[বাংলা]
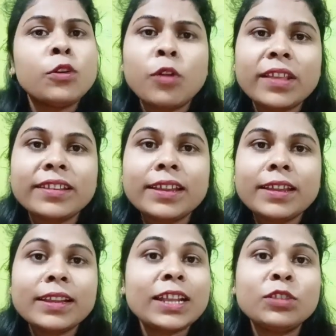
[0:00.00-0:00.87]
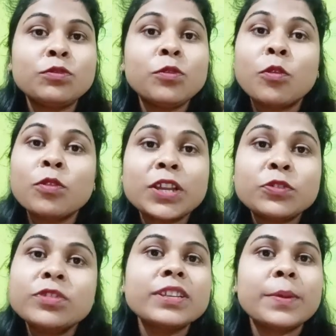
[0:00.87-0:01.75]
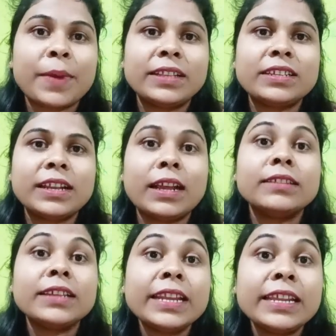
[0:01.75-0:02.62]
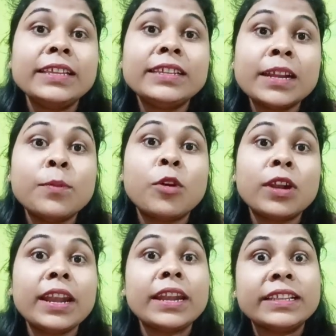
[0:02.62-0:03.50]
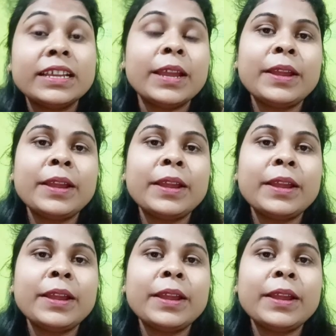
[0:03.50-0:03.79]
করেছে কিন্তু কোনো কিছুই সে মানছে না সে নিজের মনের নিজে